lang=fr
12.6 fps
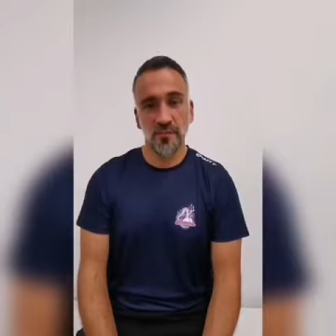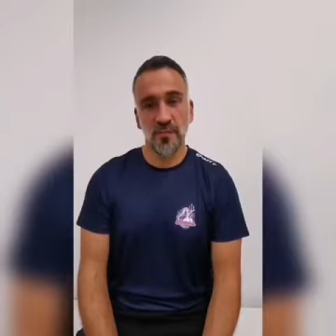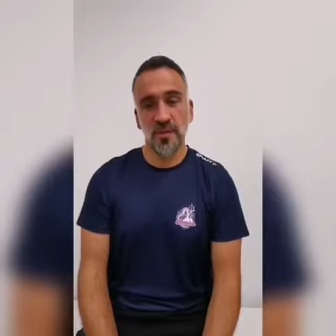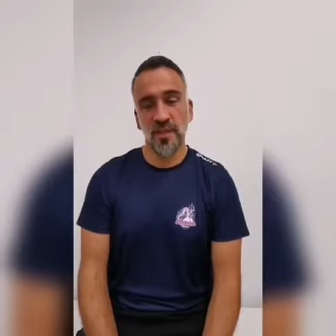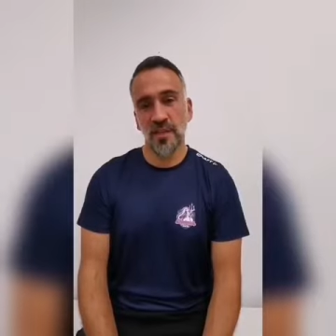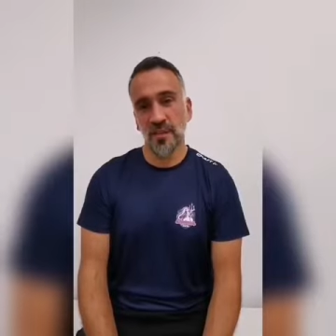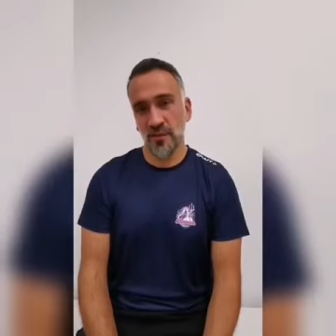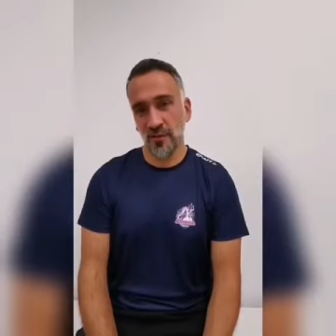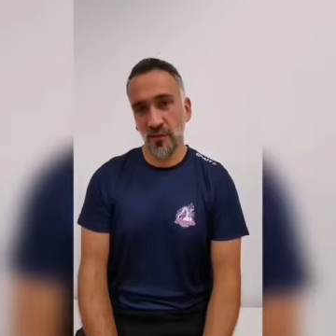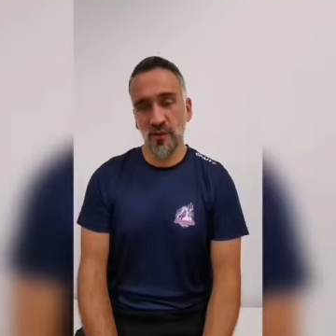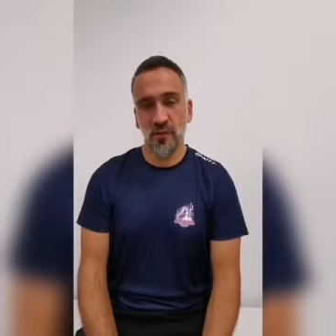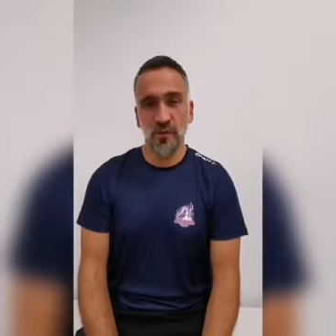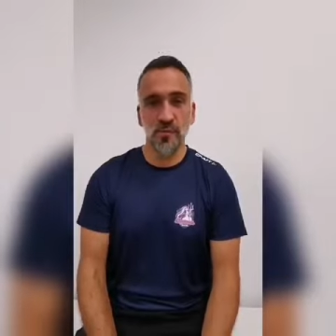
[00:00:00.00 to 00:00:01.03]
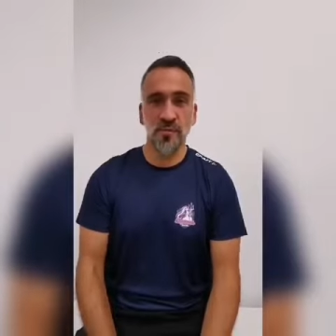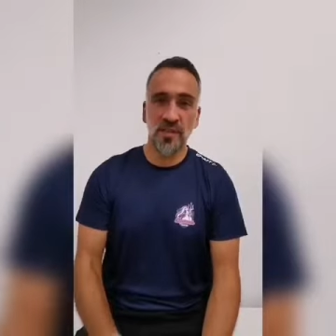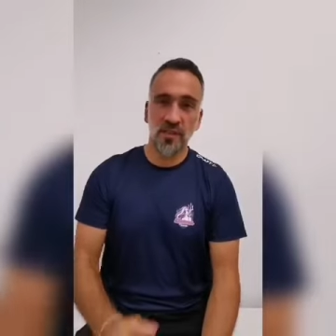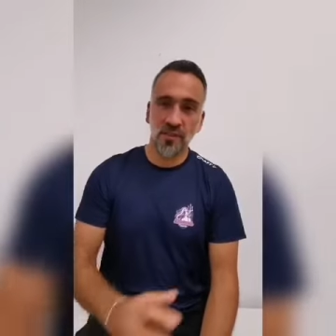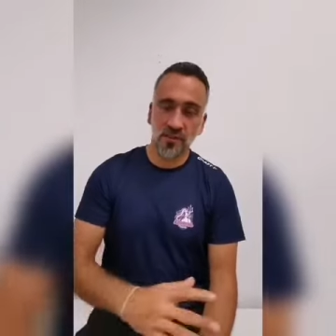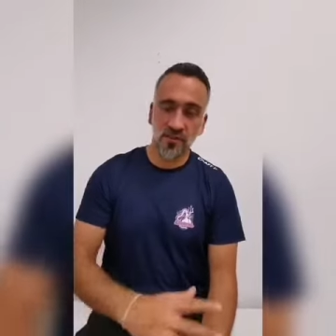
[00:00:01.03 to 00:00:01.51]
mais
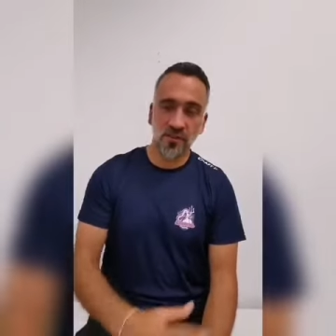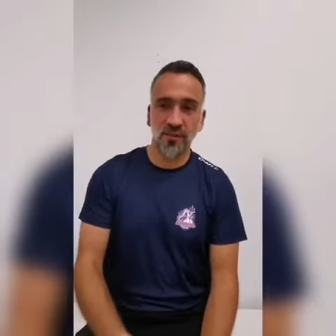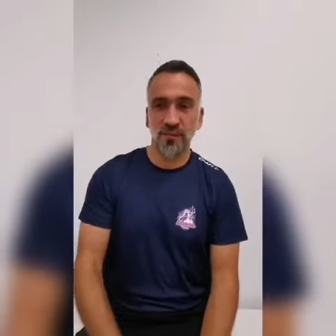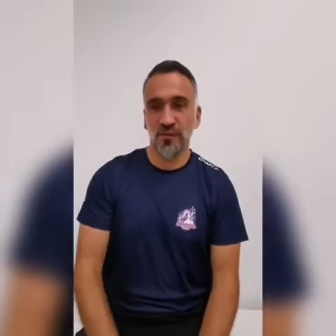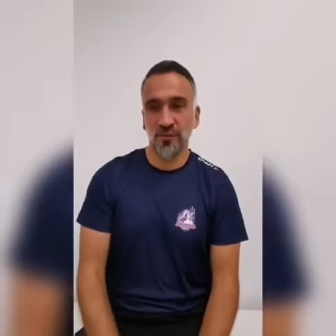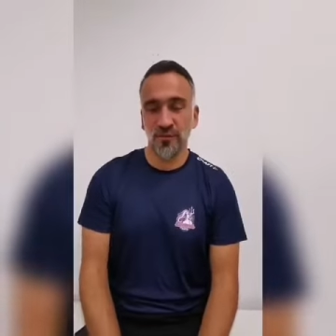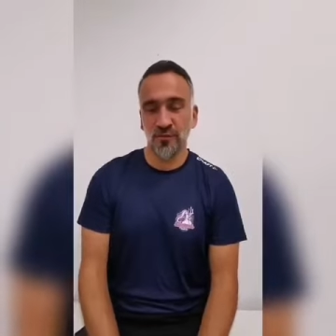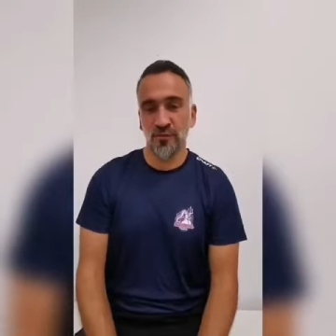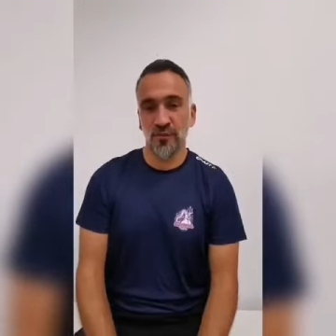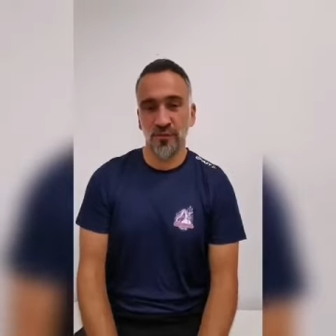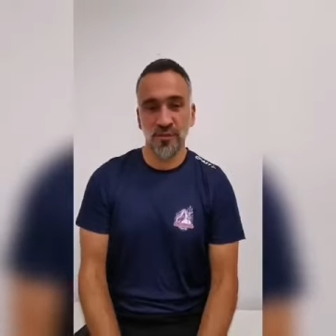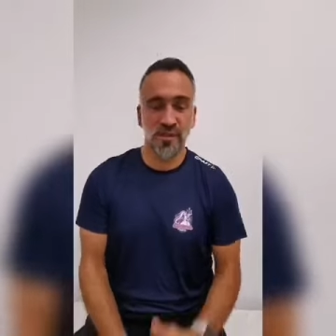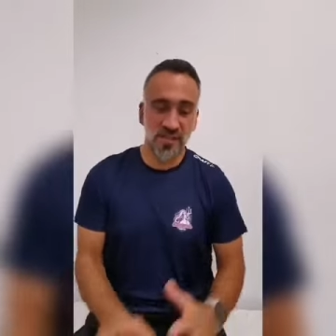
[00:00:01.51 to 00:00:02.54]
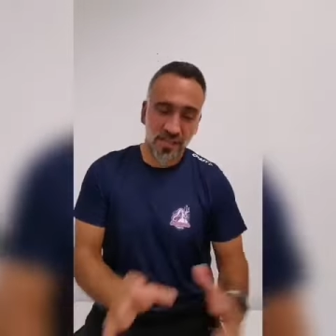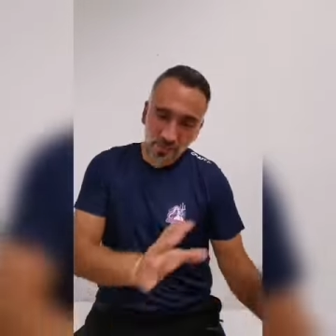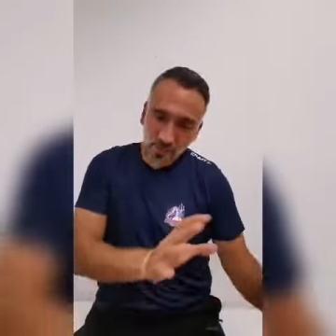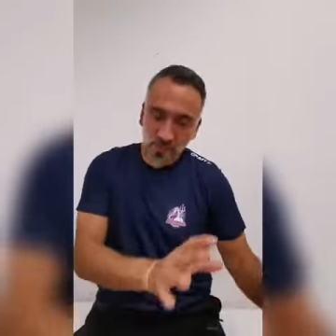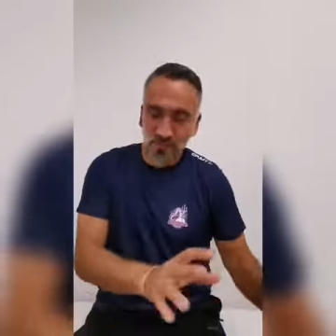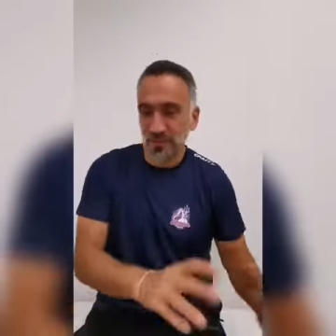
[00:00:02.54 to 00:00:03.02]
bilan donc ça c'était
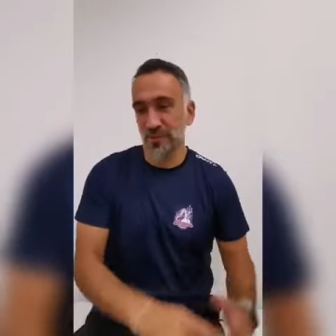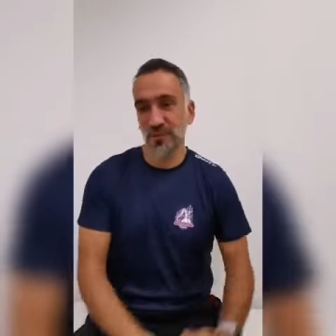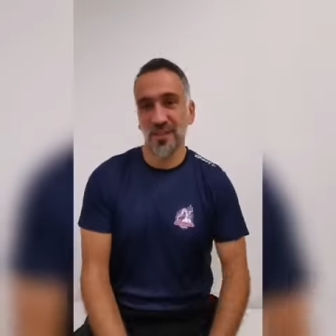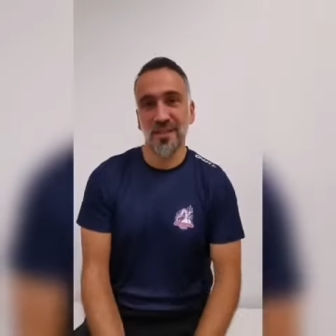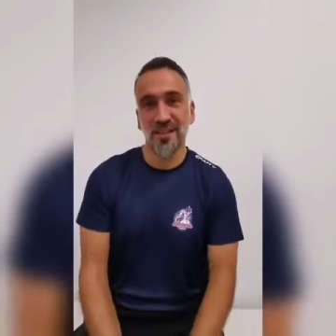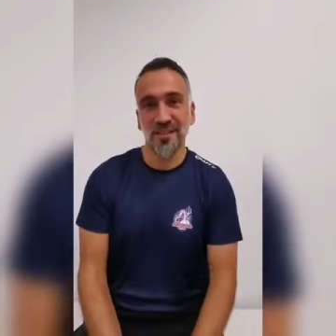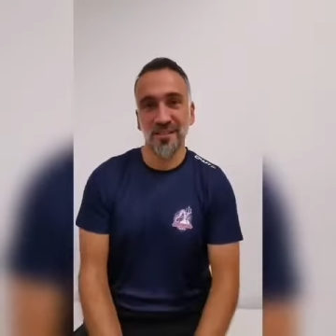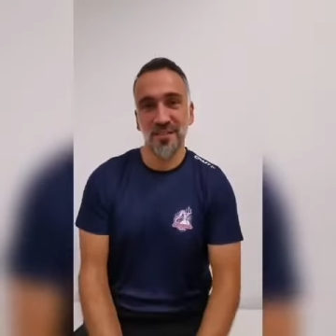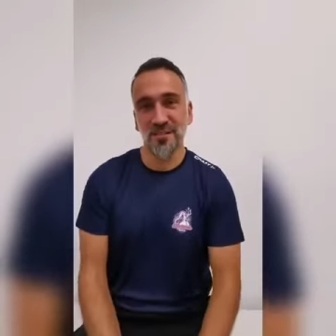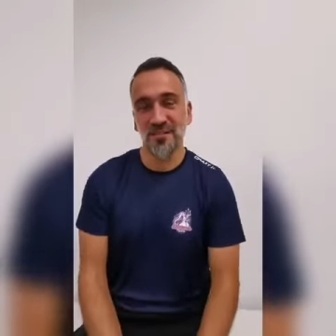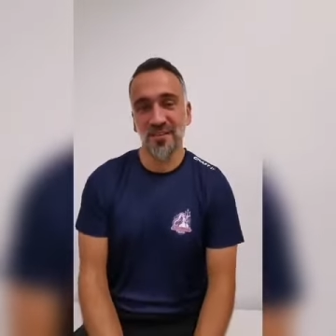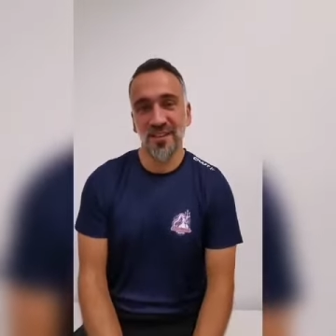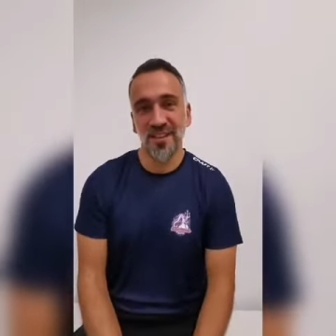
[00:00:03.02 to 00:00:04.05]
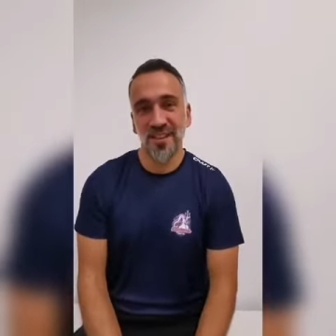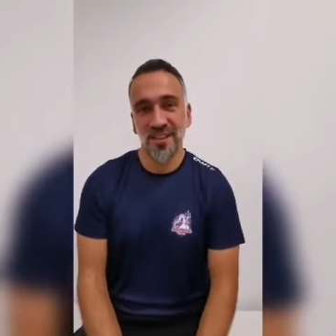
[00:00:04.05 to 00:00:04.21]
pour le petit côté négatif.